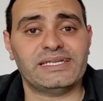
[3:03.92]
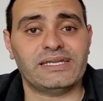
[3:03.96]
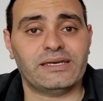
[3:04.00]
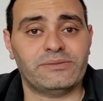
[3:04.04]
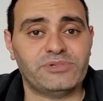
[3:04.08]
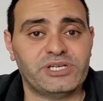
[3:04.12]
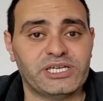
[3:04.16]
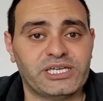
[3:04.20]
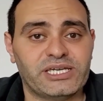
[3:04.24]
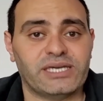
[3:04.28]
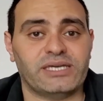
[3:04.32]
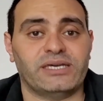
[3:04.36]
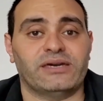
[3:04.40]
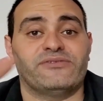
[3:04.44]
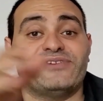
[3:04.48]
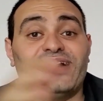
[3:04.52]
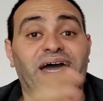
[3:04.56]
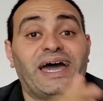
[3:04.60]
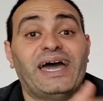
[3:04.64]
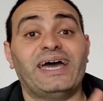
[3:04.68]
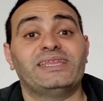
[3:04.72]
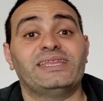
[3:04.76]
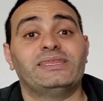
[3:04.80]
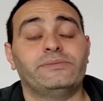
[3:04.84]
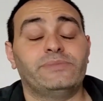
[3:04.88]
الامريكيه في
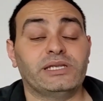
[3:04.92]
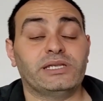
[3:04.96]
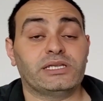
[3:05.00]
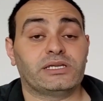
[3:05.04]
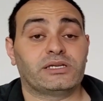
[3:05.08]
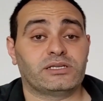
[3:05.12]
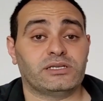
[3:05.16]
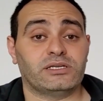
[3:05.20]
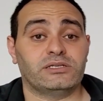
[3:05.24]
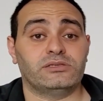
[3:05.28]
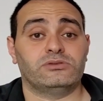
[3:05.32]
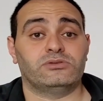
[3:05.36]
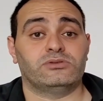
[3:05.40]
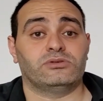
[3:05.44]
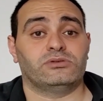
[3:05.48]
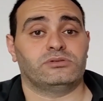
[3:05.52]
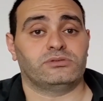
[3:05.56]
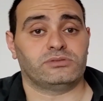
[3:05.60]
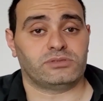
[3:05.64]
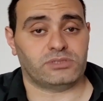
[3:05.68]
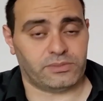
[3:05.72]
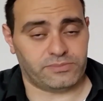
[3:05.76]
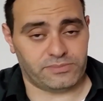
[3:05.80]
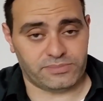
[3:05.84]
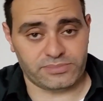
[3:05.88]
عهد بيل
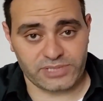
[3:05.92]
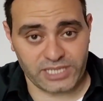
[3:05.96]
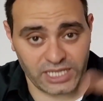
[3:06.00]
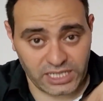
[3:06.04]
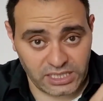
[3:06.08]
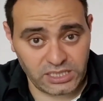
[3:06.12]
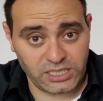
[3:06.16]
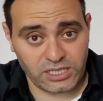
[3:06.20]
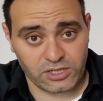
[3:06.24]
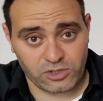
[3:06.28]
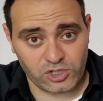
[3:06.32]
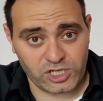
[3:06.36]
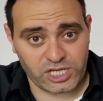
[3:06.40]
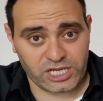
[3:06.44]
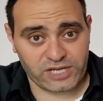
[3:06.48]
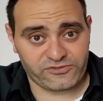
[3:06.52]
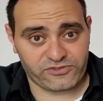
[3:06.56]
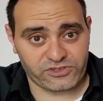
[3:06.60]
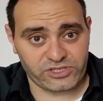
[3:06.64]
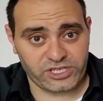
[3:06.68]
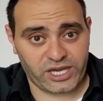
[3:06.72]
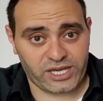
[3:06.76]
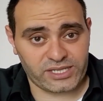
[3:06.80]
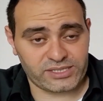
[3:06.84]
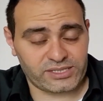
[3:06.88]
كلينتون طب تاني اقول لك
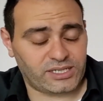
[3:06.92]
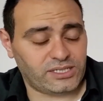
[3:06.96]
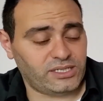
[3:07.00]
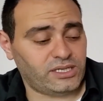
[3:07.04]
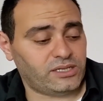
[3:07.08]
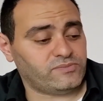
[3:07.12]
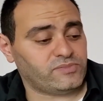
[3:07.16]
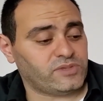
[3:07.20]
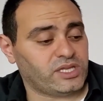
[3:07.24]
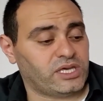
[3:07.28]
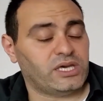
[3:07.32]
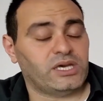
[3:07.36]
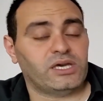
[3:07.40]
فضيحه تانيه